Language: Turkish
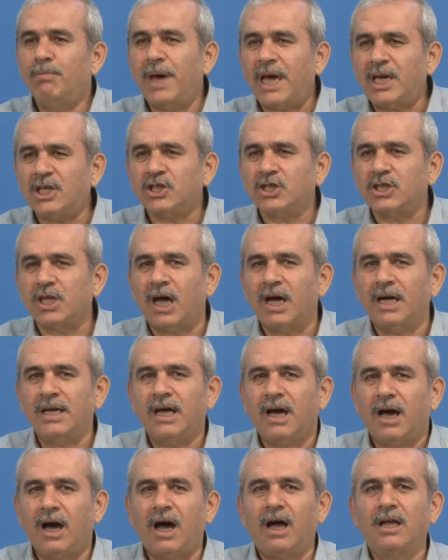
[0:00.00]
beş
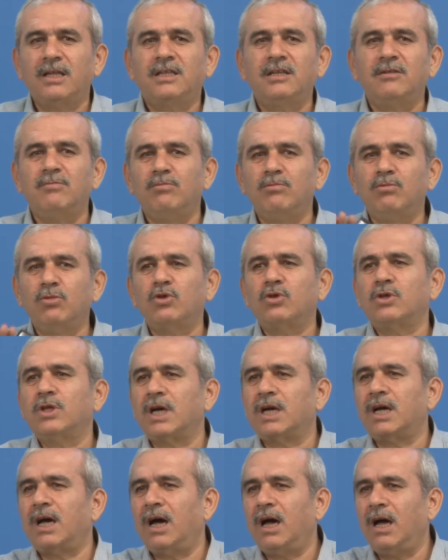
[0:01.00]
tane adım
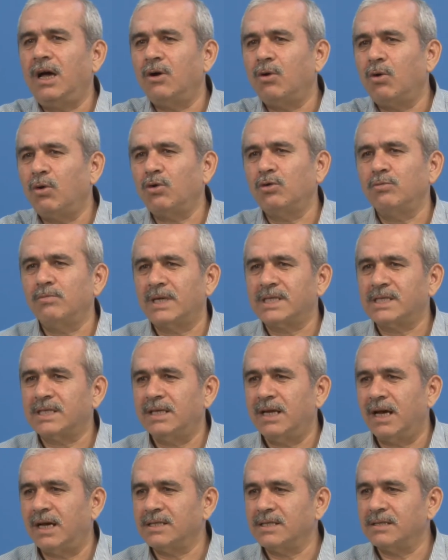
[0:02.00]
mutlaka
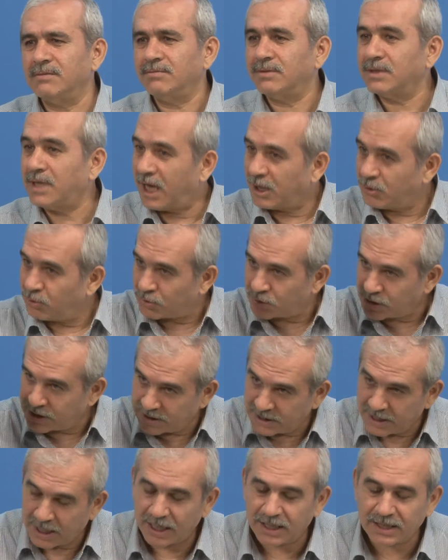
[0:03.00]
okunması lazım. Daha
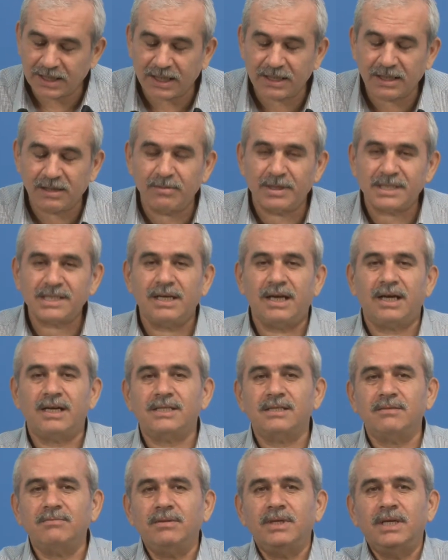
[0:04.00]
doğrusu riayet edilmesi
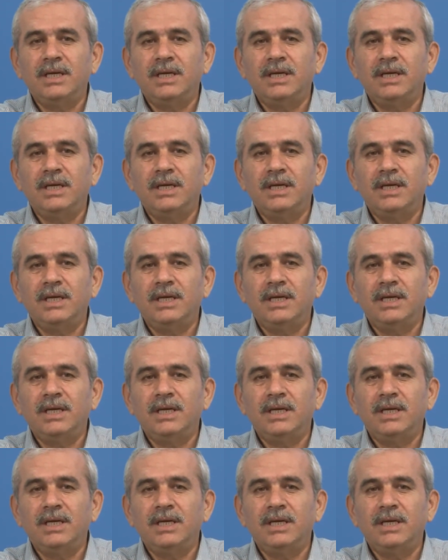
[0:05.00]
lazım.